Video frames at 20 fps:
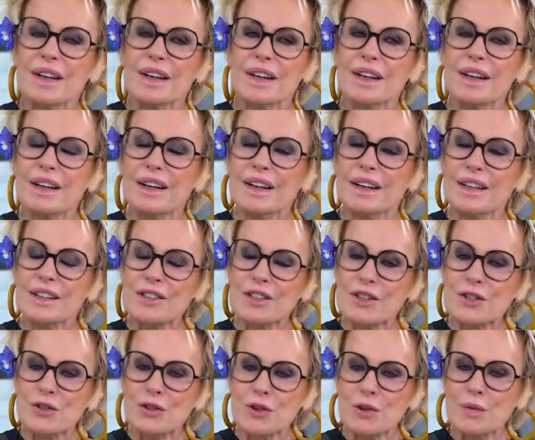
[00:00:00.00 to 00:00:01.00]
é, a
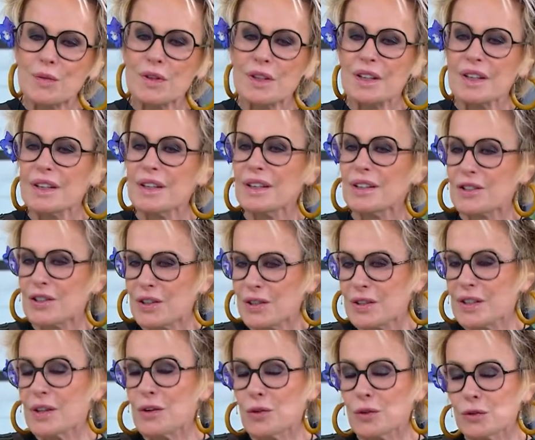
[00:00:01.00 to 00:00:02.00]
gente soube que gente,
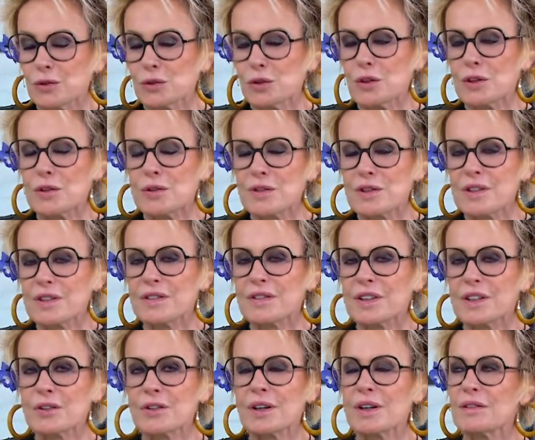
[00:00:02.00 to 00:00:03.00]
você contou inclusive
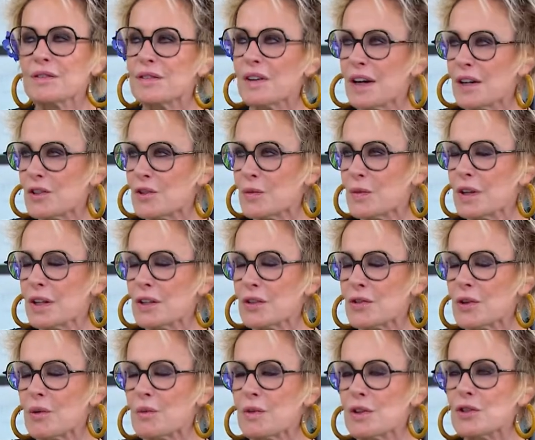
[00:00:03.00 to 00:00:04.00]
que a dona Fátima, que a
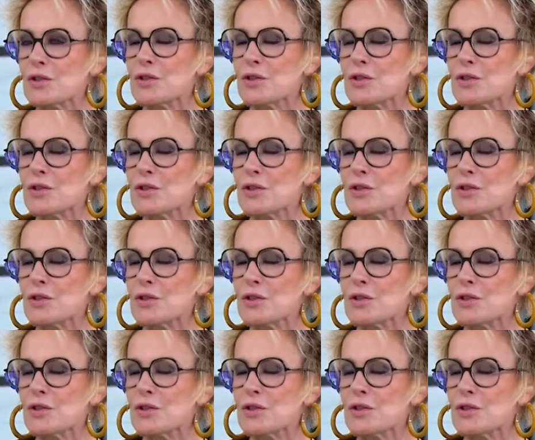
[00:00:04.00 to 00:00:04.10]
sua mãe